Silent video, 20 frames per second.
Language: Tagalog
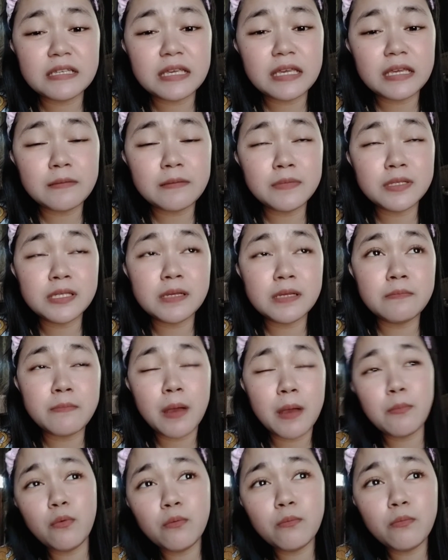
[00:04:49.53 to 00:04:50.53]
sa,
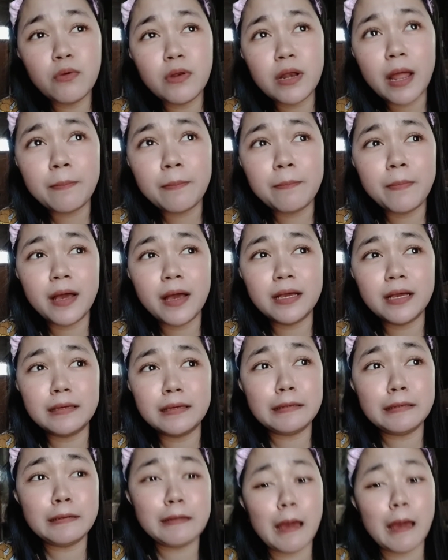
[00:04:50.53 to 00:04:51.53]
mamumula pag
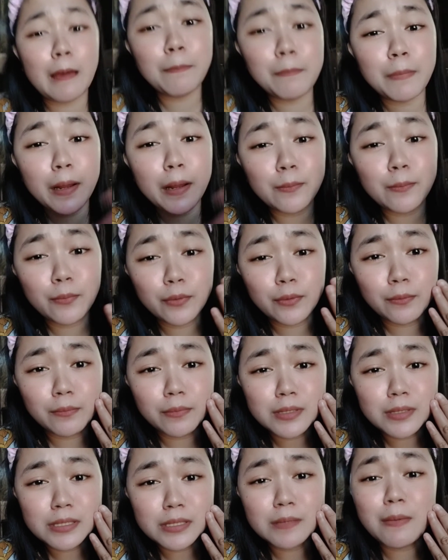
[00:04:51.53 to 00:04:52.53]
in-apply mo yun
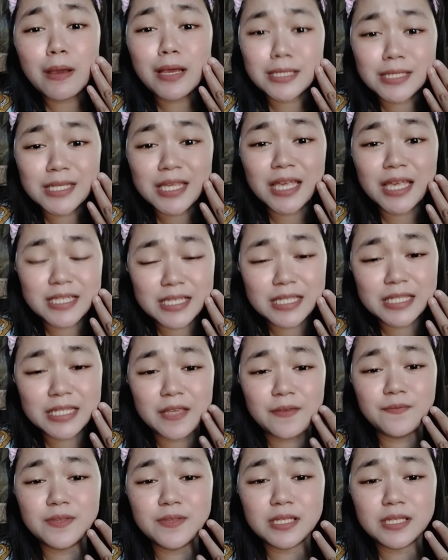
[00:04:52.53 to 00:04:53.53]
sa mga
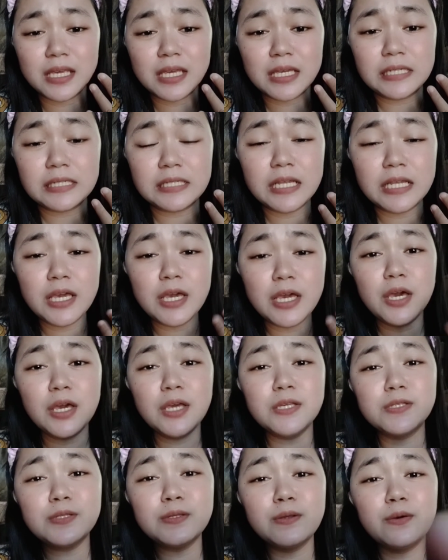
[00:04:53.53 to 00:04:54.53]
sensitive skin.
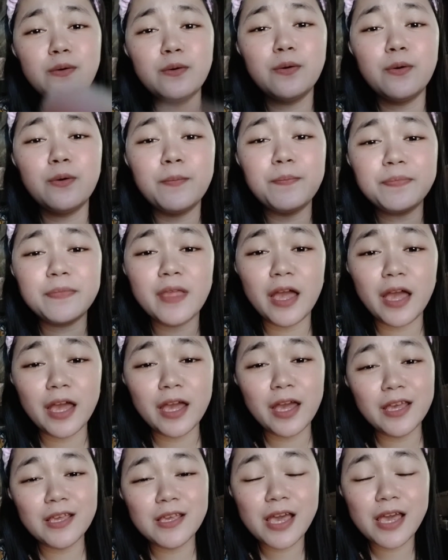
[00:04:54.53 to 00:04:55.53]
So,
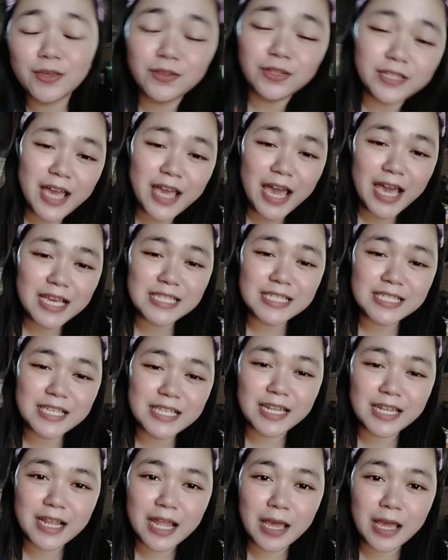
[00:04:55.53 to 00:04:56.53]
ayun guys,
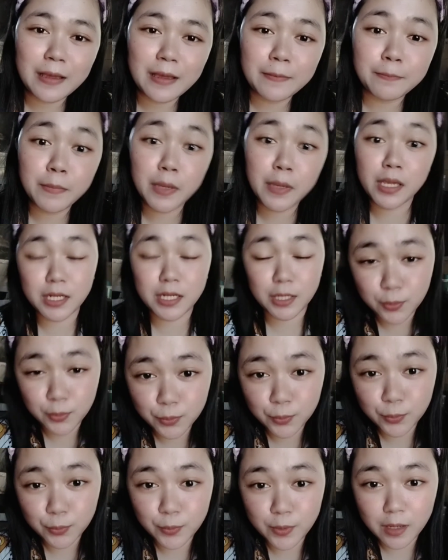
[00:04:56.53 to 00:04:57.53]
sana may
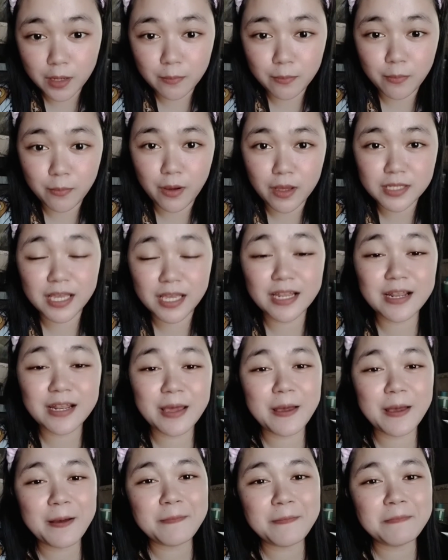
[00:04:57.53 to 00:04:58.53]
natutunan po.
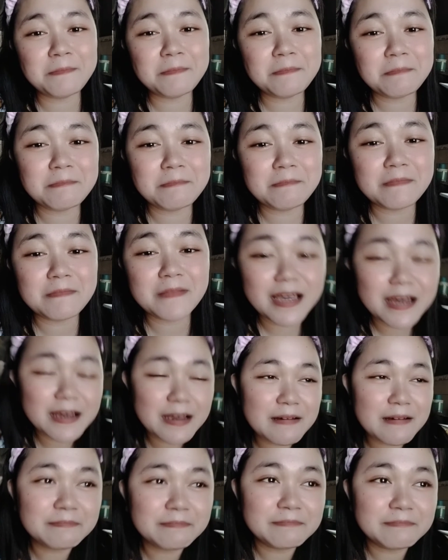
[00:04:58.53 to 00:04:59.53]
Sana,
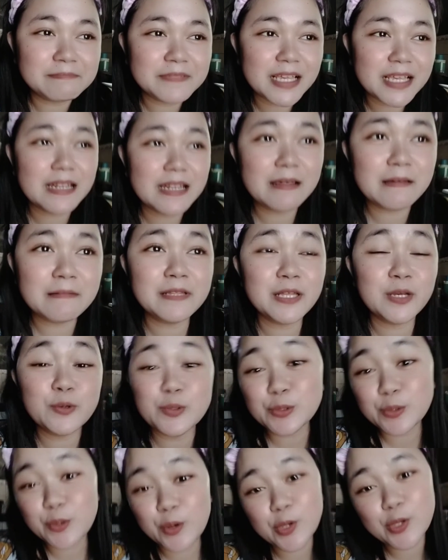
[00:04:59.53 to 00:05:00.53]
um, sana
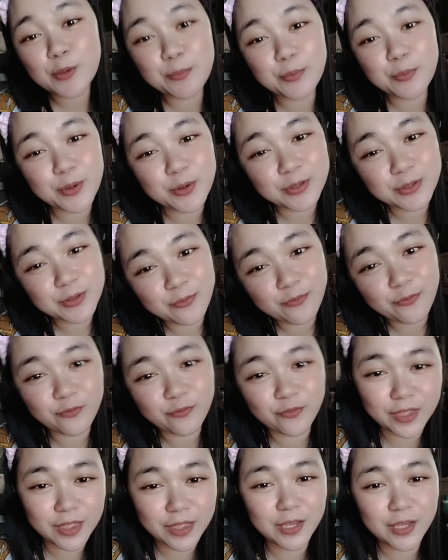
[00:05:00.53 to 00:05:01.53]
nagustuhan niyo po yung itong
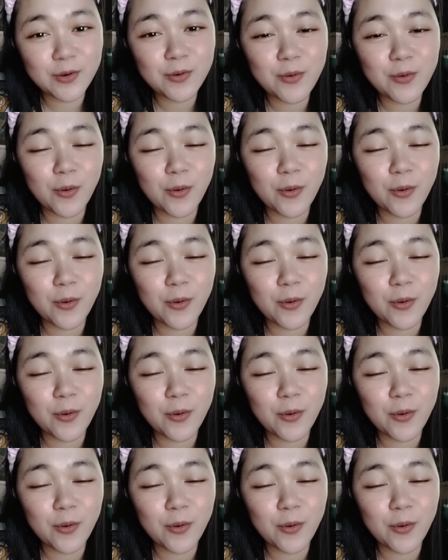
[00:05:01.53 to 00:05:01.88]
video ko